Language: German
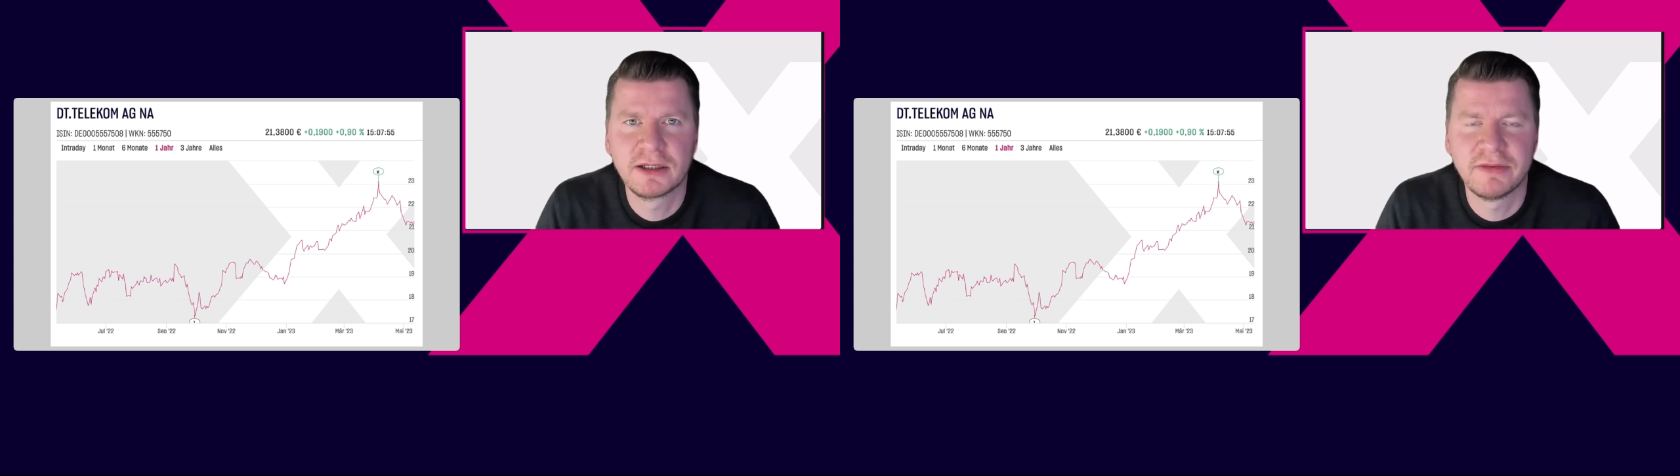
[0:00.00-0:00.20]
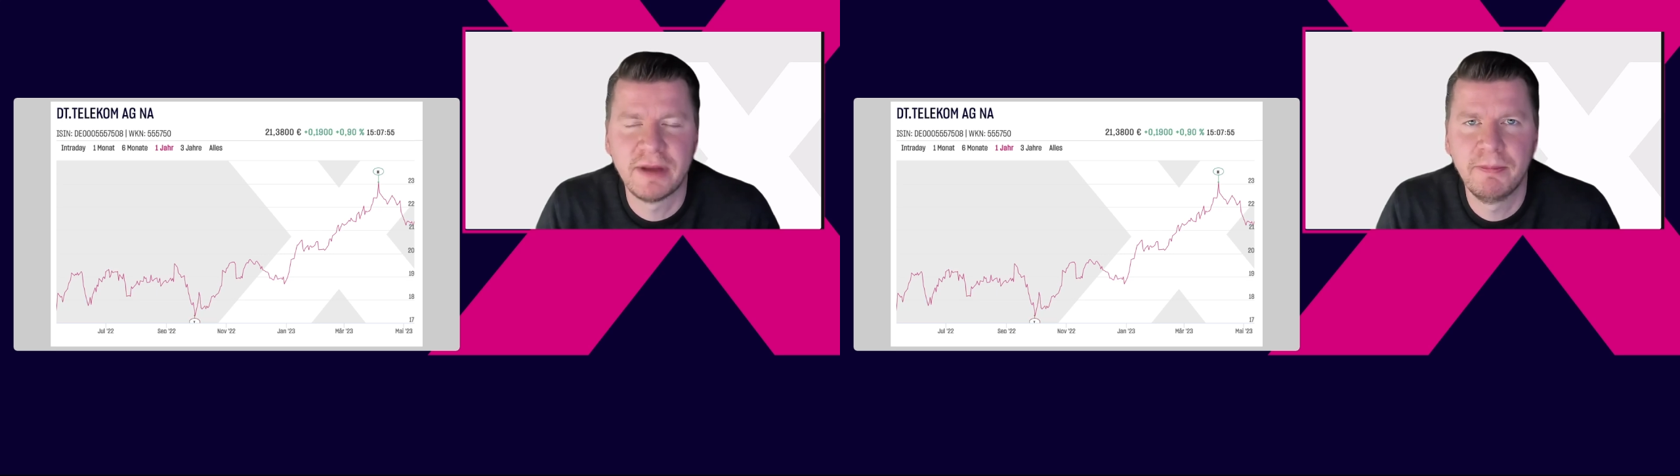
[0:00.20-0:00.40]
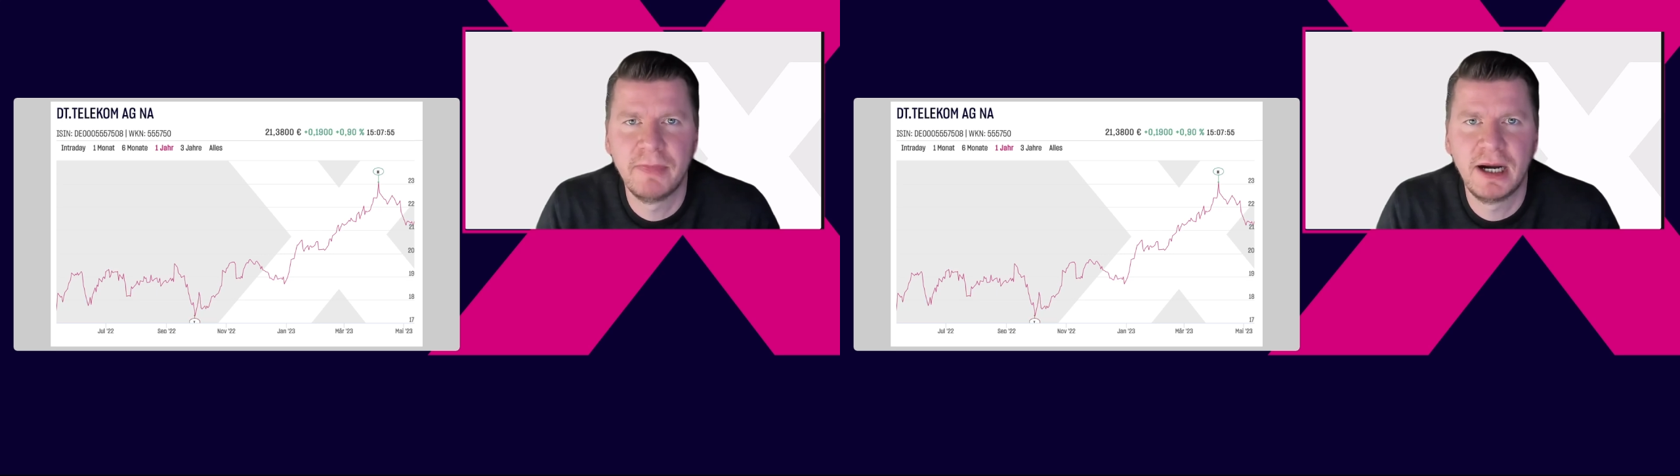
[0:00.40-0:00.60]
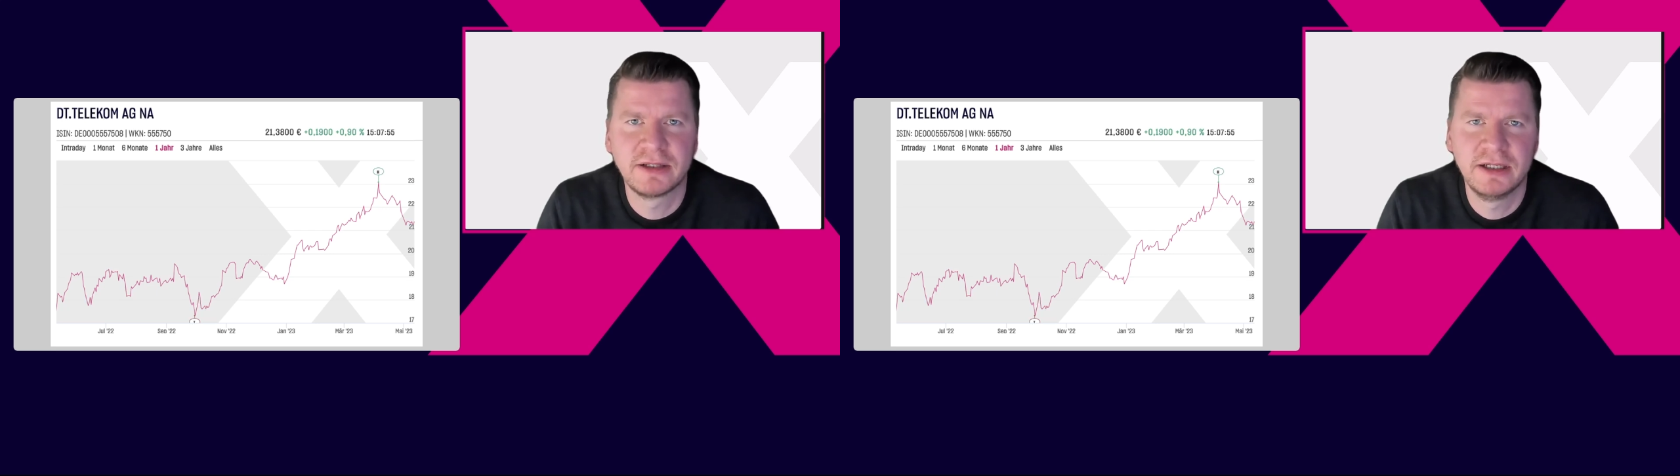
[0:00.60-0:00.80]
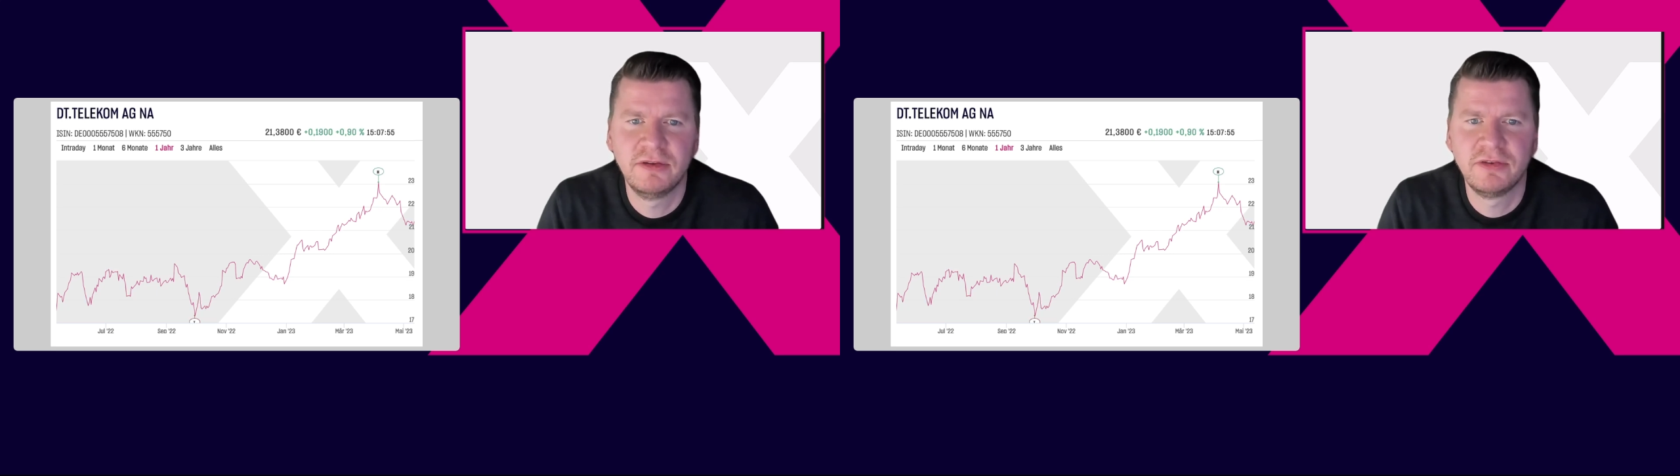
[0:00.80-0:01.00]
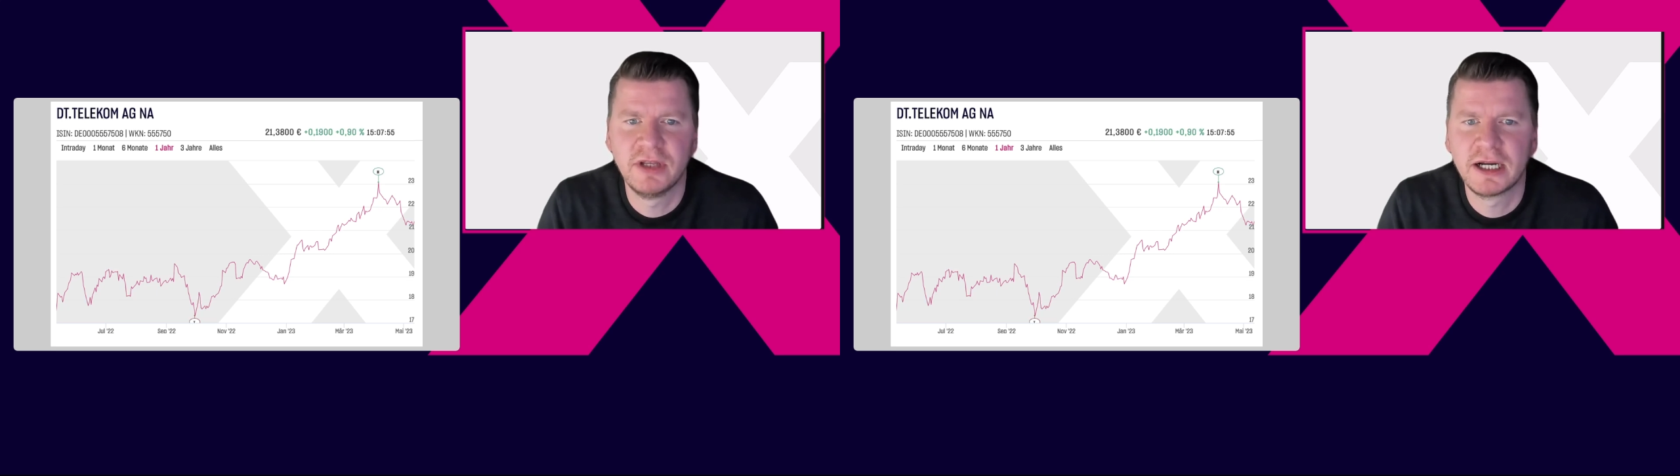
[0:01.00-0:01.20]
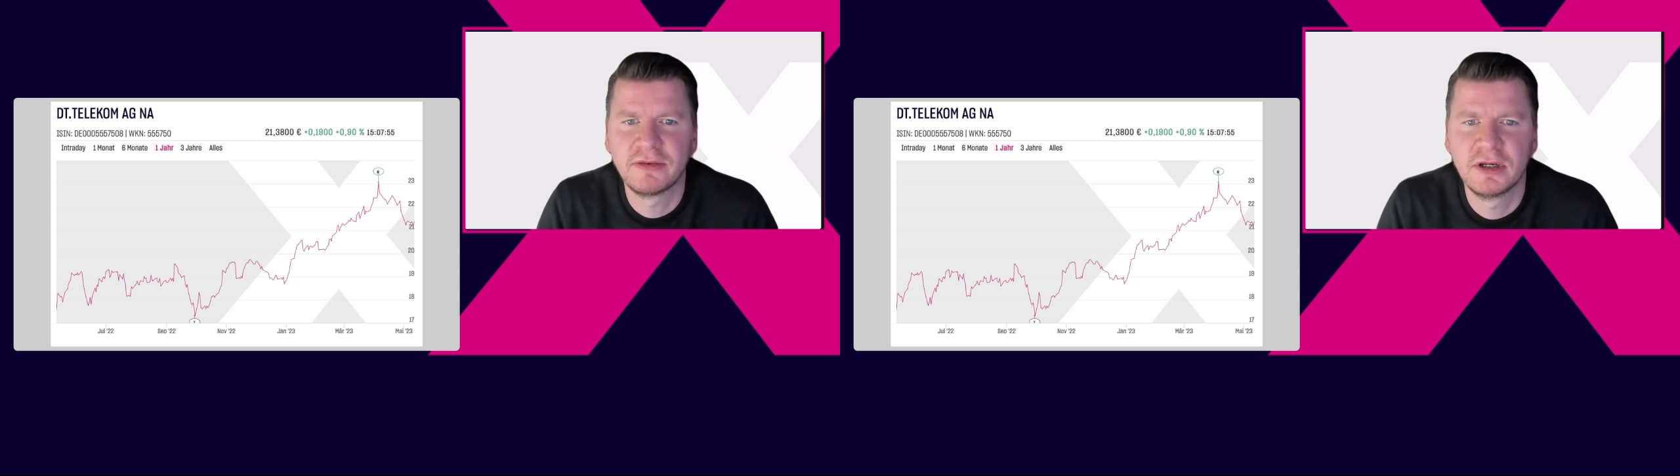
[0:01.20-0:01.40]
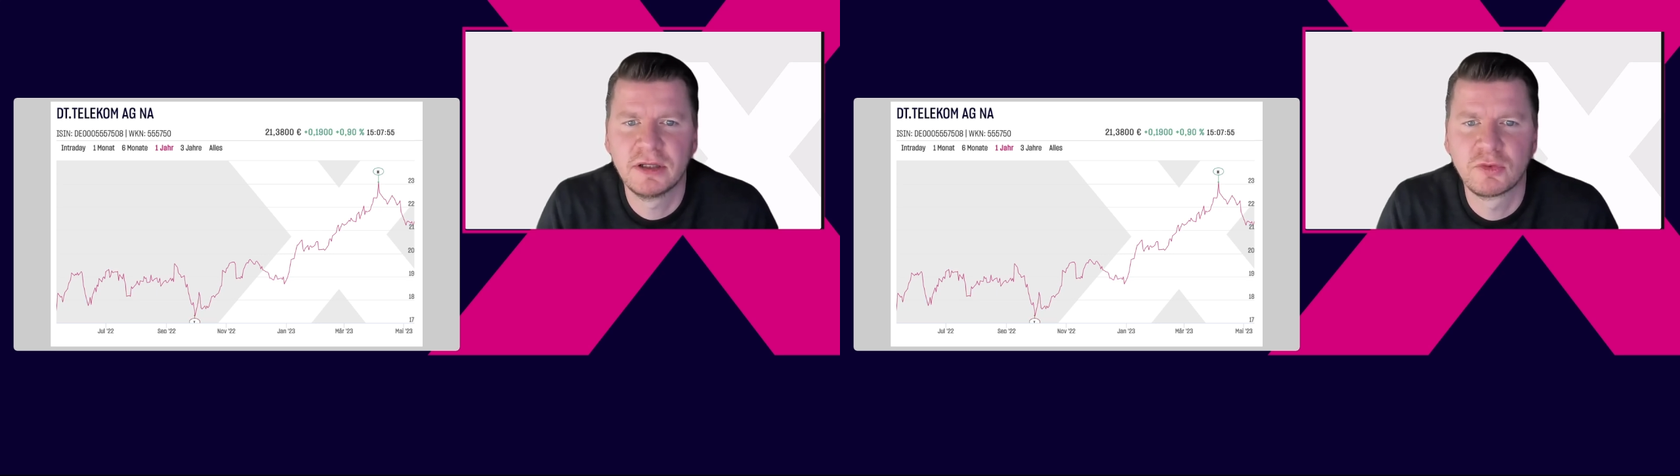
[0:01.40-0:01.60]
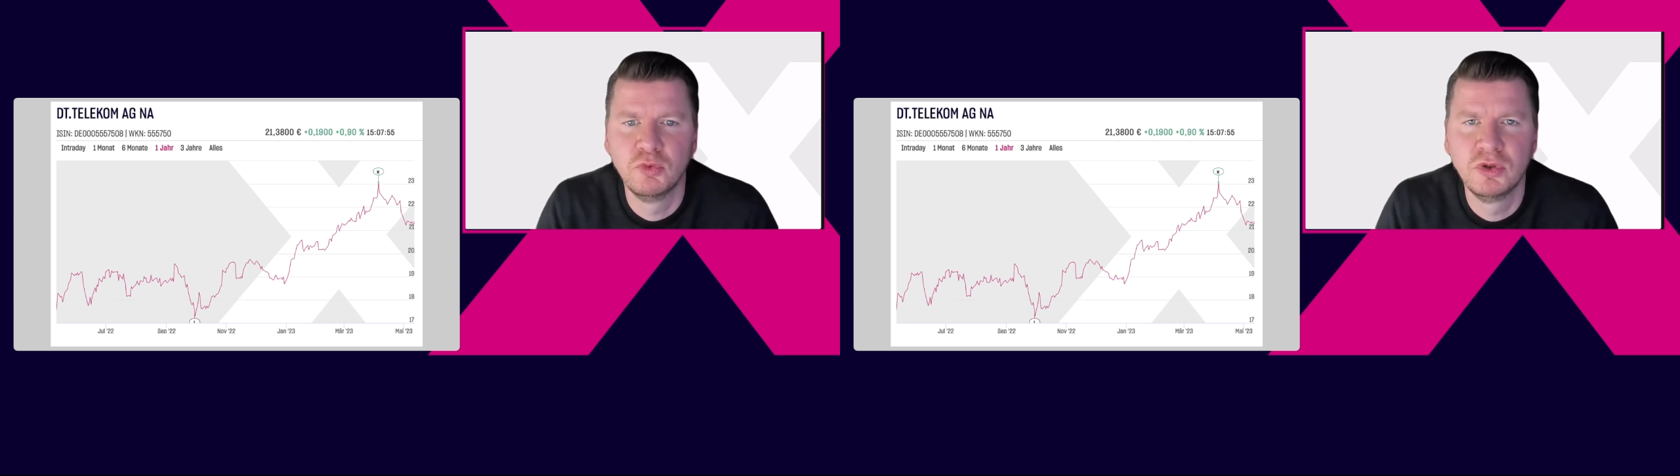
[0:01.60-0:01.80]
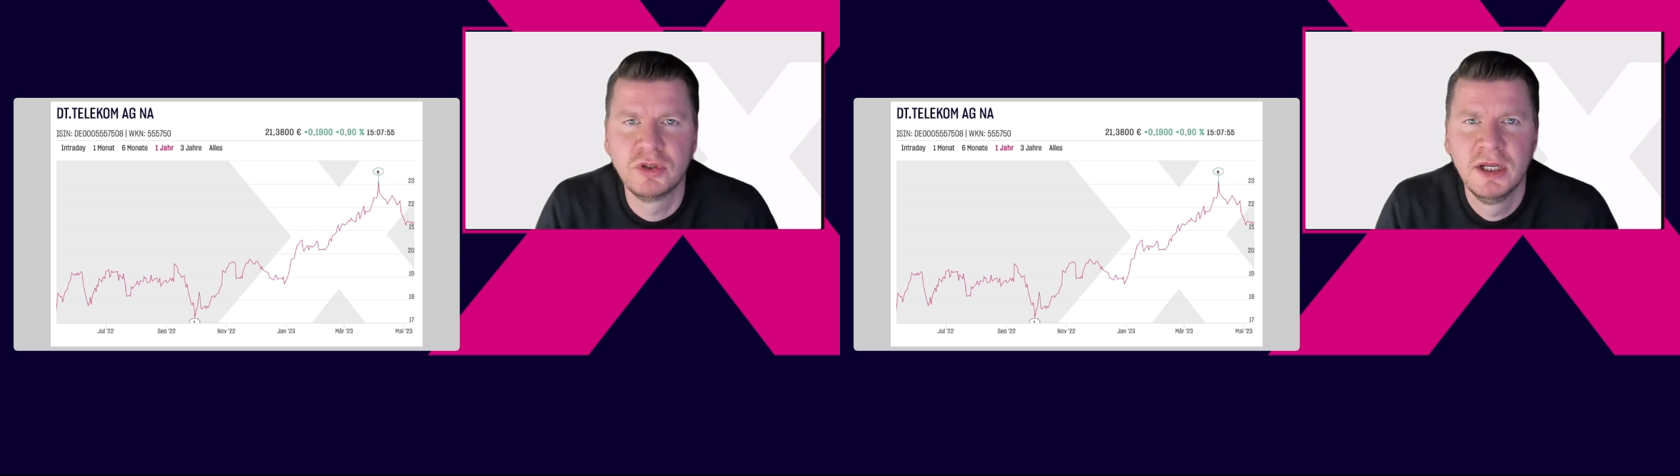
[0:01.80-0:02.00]
Gesamtmarkt hält sich die Aktie ganz
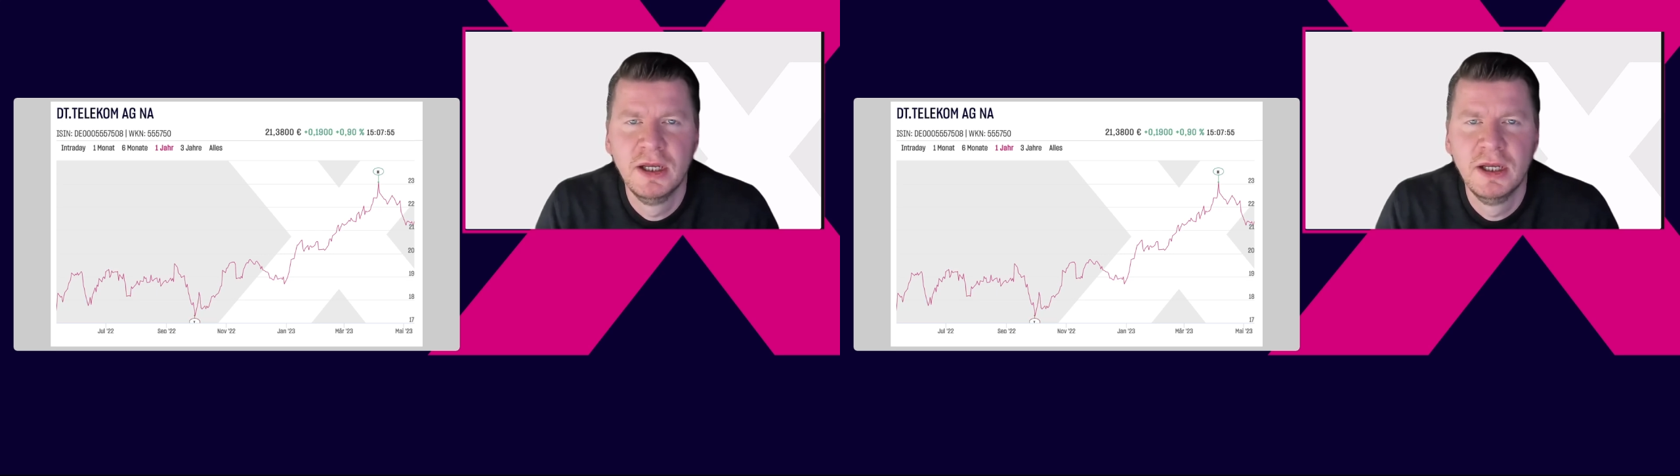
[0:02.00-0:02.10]
gut